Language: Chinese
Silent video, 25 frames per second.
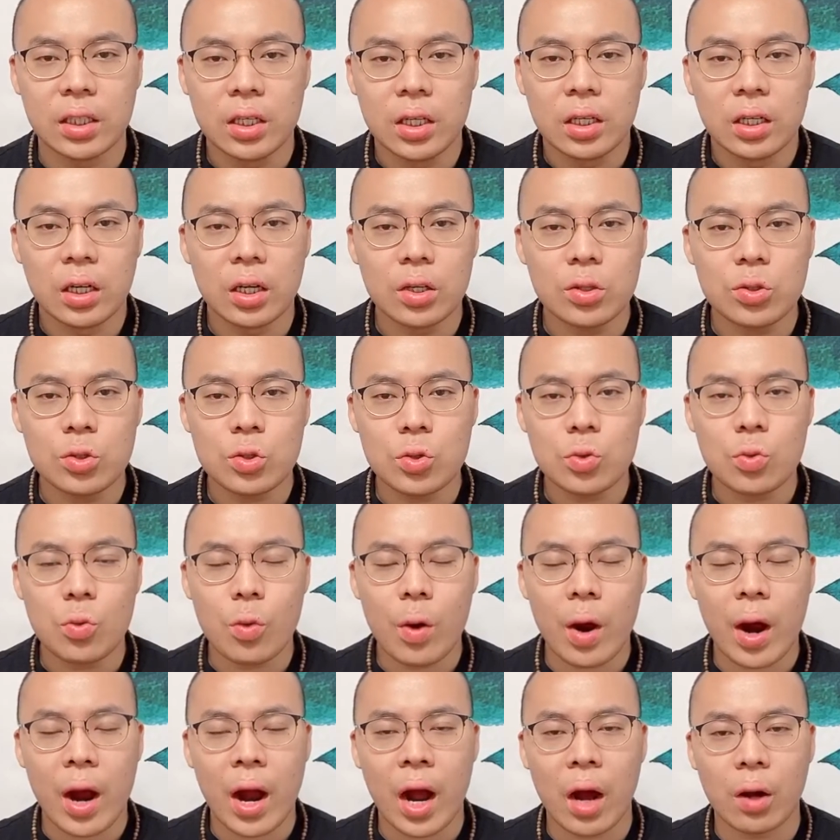人送
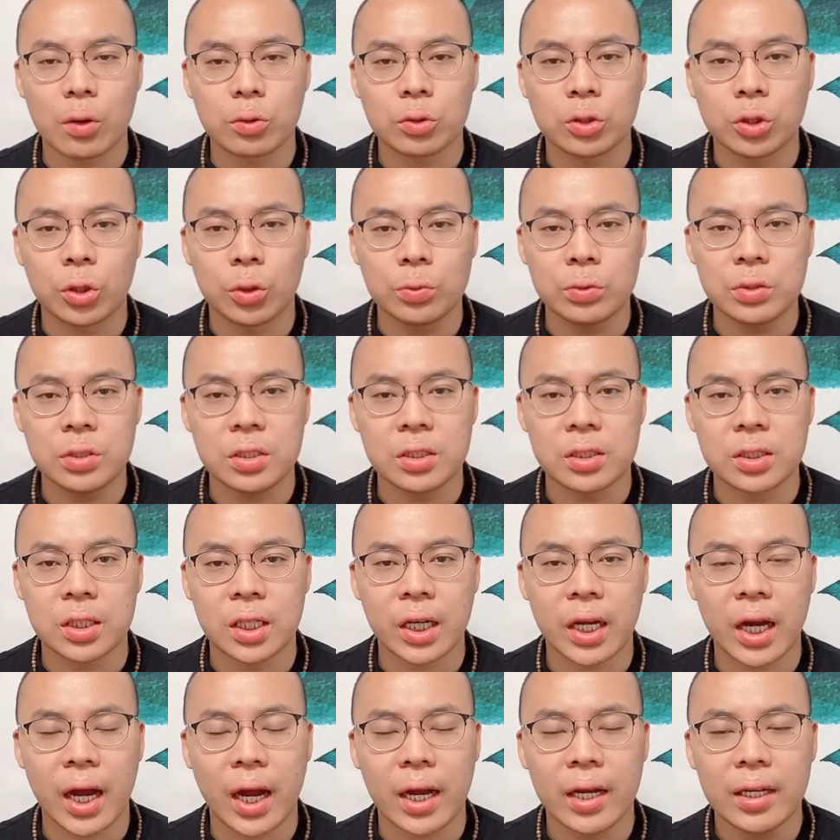外号九指神
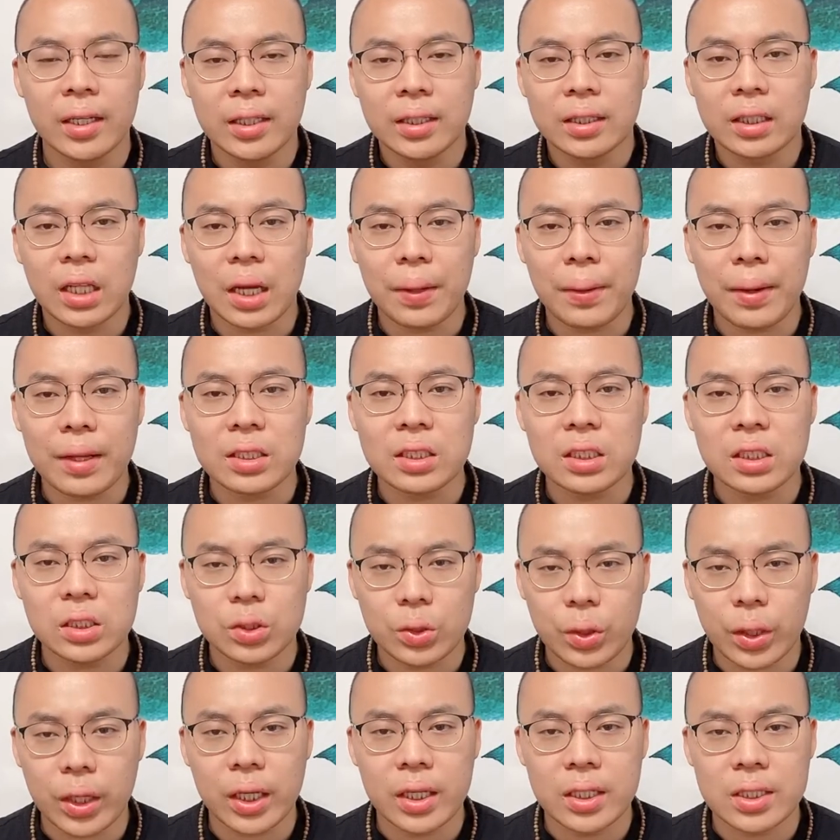丐，那他自
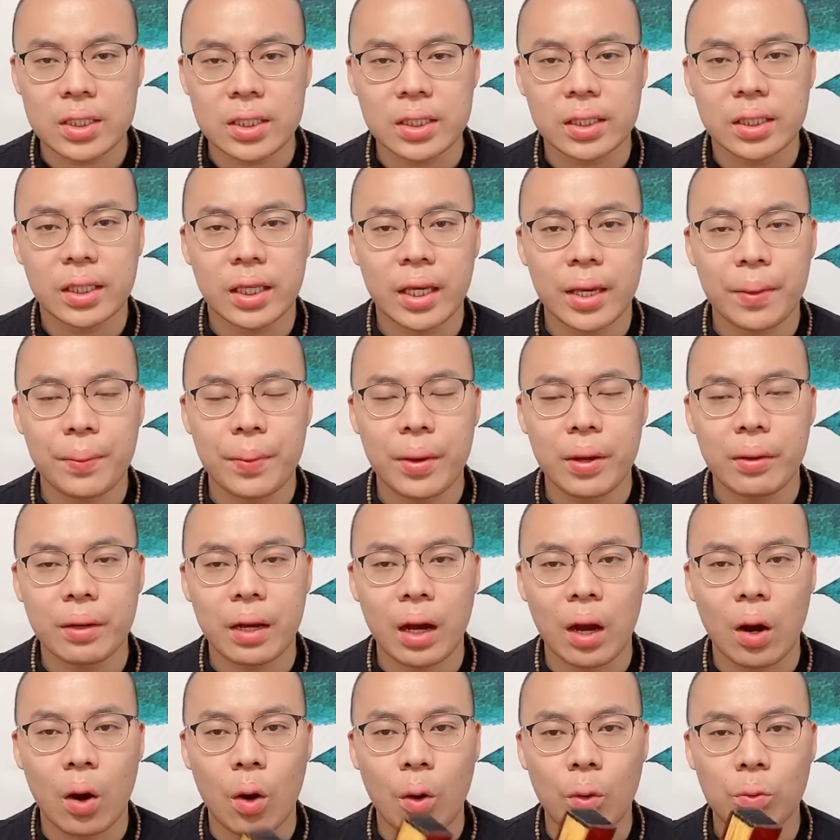断一指也没有让
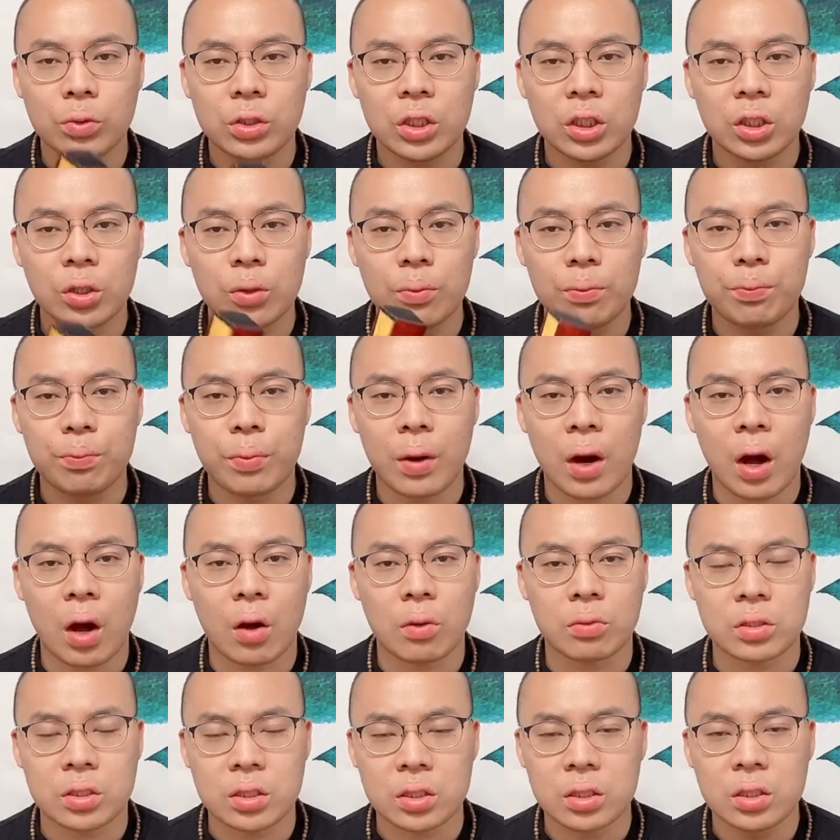洪七公不好
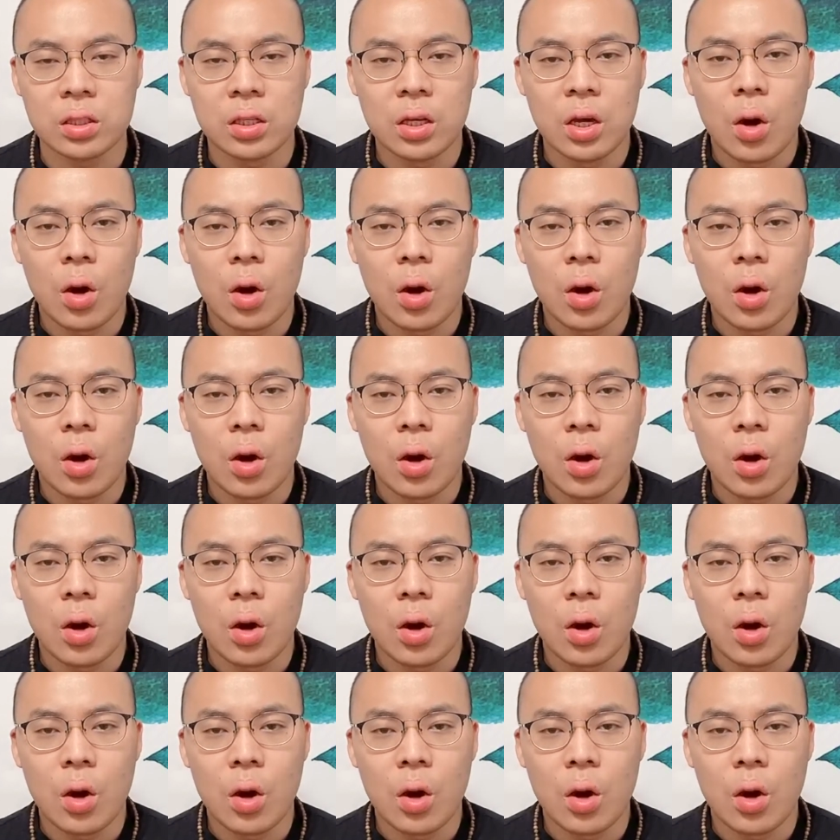吃。